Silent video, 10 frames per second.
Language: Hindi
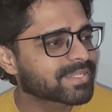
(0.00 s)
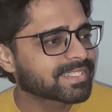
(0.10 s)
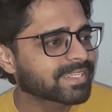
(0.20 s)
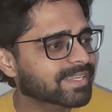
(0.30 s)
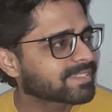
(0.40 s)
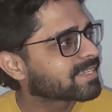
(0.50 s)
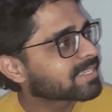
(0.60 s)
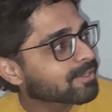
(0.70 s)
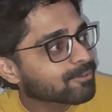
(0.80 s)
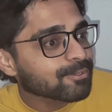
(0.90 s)
कबीर सिंह के
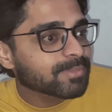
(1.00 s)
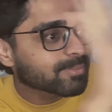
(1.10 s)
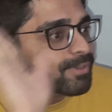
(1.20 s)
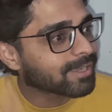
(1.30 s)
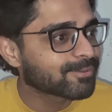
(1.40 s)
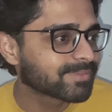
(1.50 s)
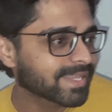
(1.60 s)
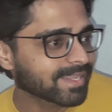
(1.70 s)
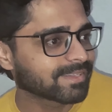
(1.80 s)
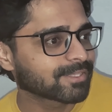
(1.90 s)
जैसा रोडों पे पूरा
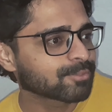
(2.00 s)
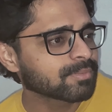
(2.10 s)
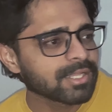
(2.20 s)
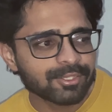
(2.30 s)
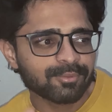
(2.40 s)
घूमते रहते तुम